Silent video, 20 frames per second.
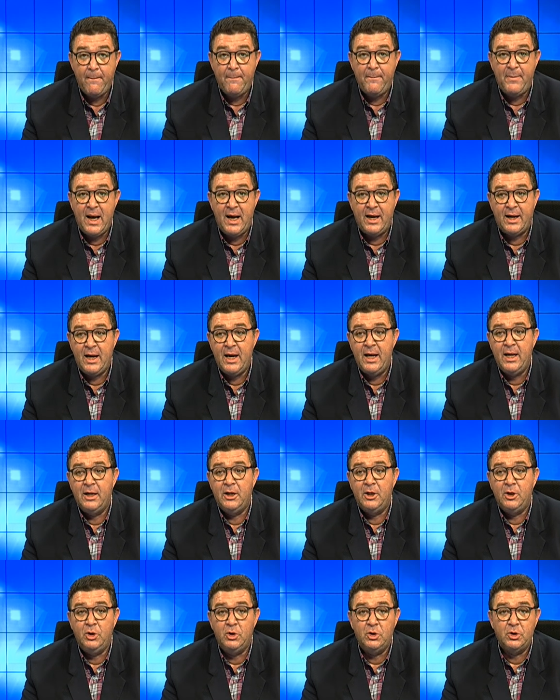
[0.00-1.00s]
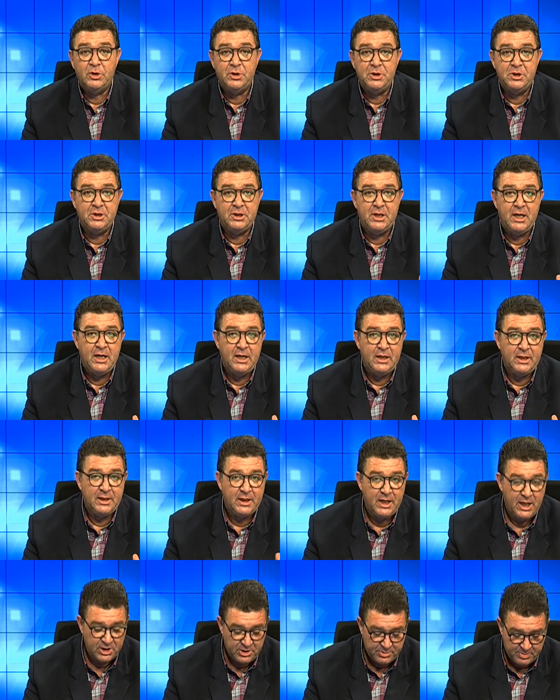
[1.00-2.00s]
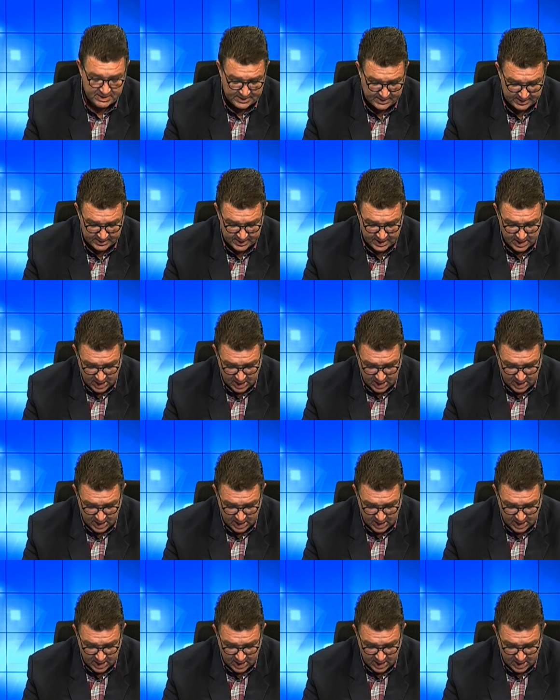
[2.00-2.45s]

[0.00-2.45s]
para yurt dışına kaçmasın.